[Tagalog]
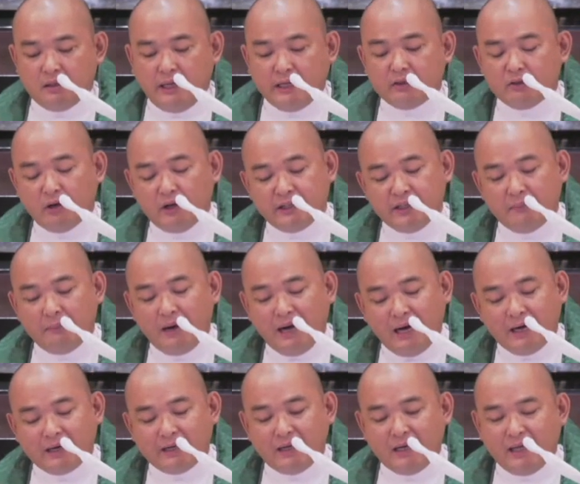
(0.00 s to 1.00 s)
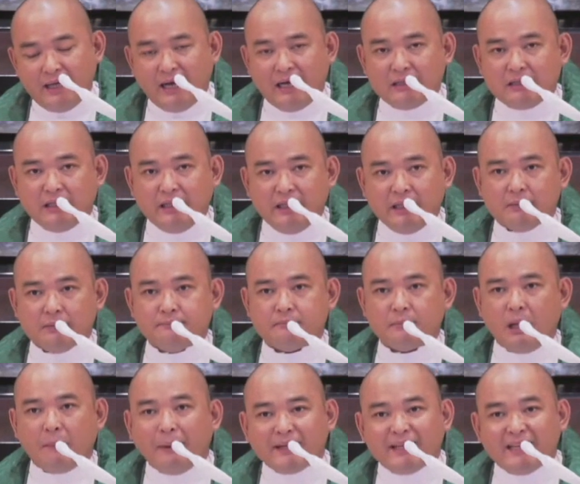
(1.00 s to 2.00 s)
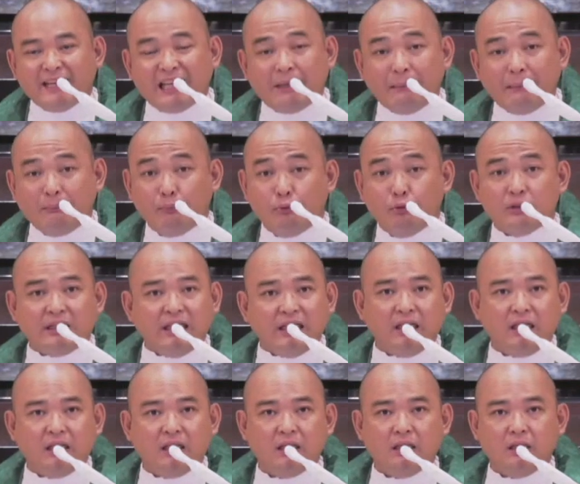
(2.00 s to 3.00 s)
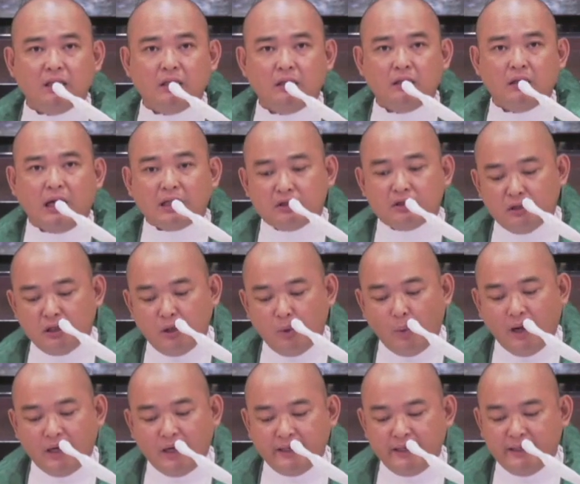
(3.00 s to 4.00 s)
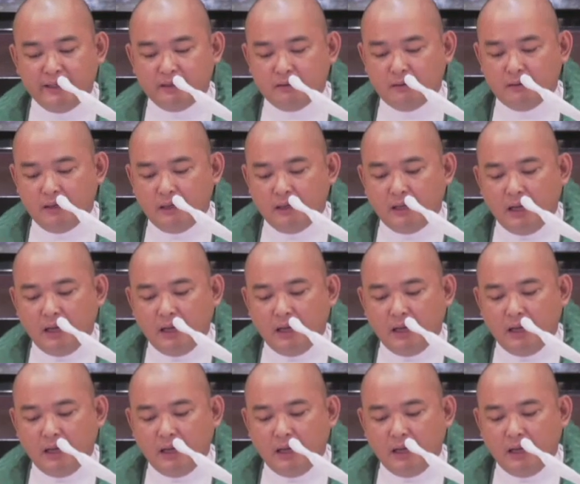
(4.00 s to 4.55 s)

na ito kanya mga aral ay ating pakinggan na mabuti at unawain